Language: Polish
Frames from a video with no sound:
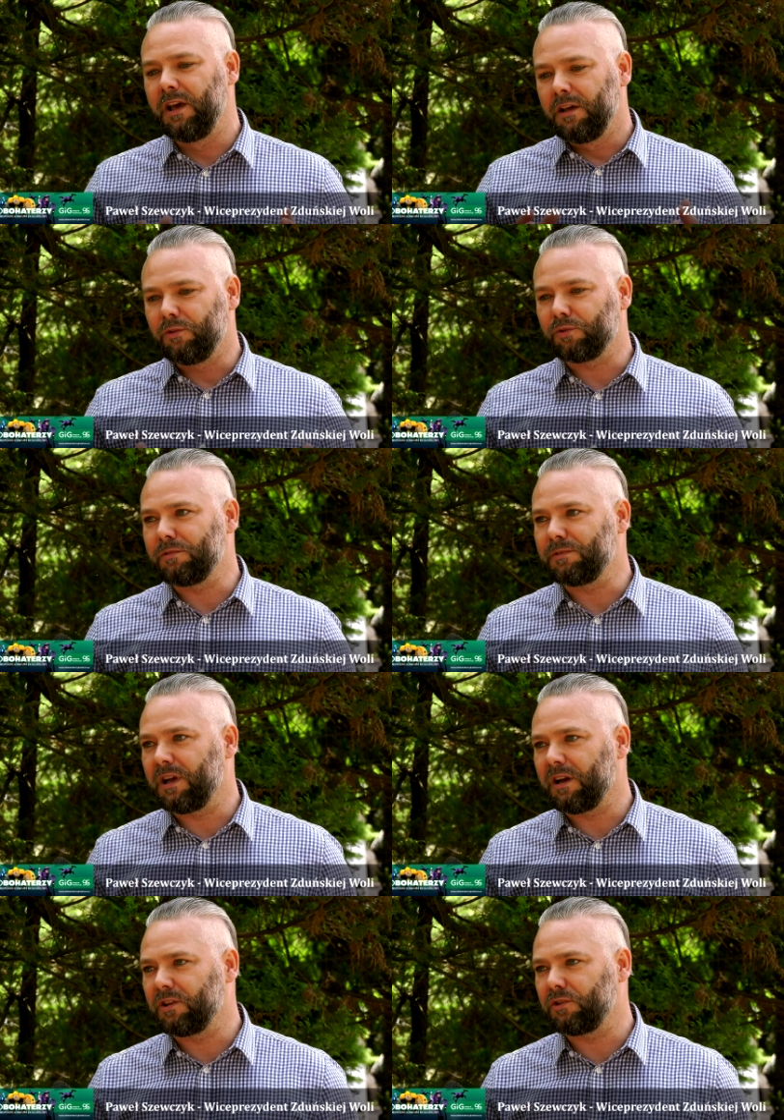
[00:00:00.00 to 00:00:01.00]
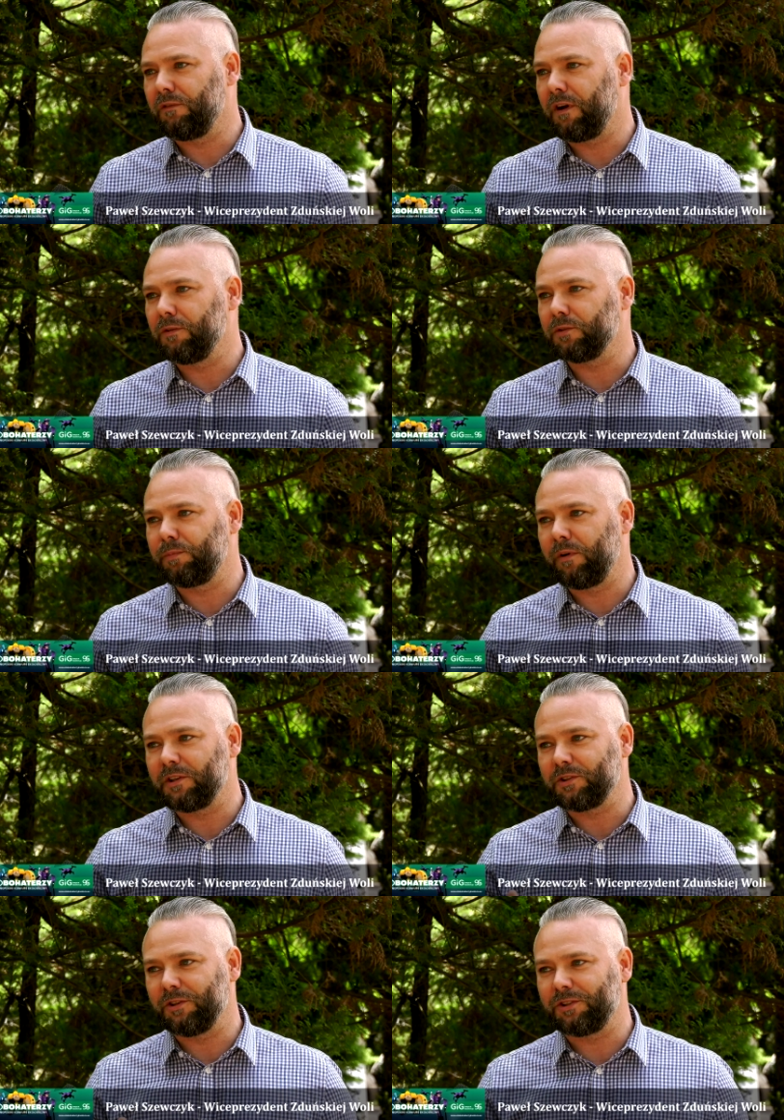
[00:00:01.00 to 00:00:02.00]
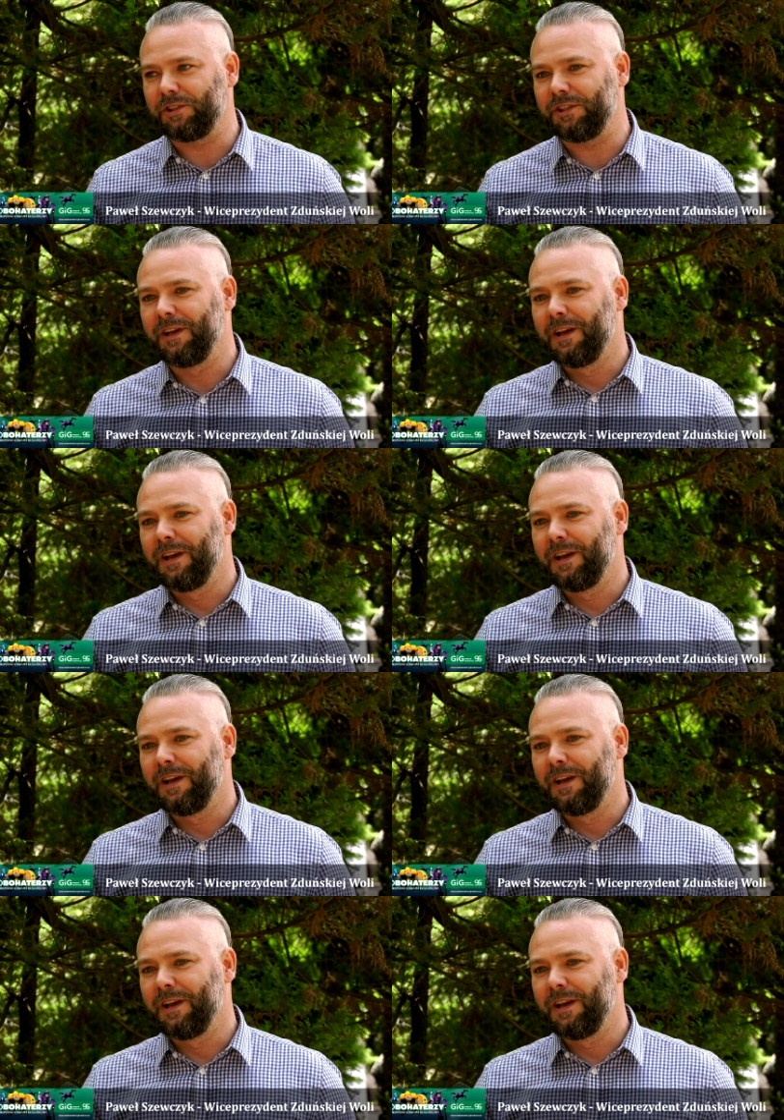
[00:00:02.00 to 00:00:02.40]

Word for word: dużym zaangażowaniu społeczności